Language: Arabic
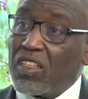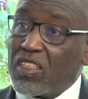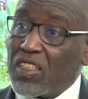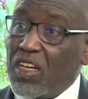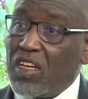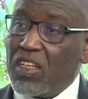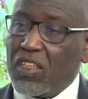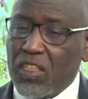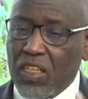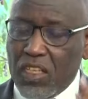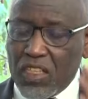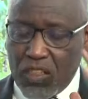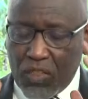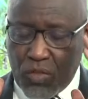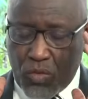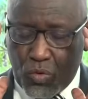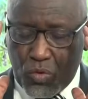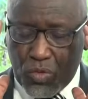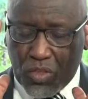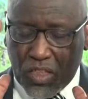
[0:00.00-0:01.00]
ان
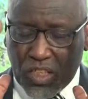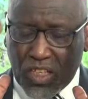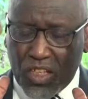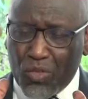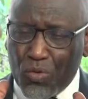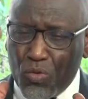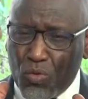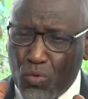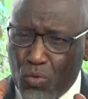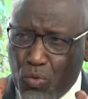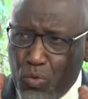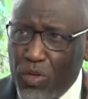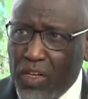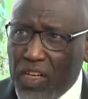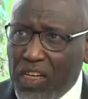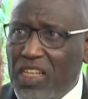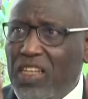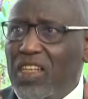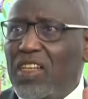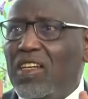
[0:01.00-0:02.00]
يكون تركيزه
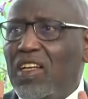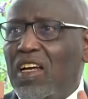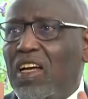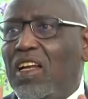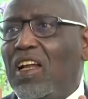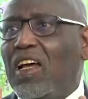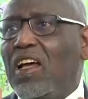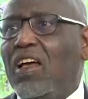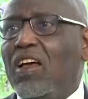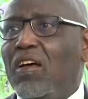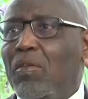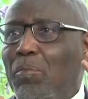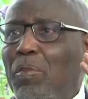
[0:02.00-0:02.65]
كليا على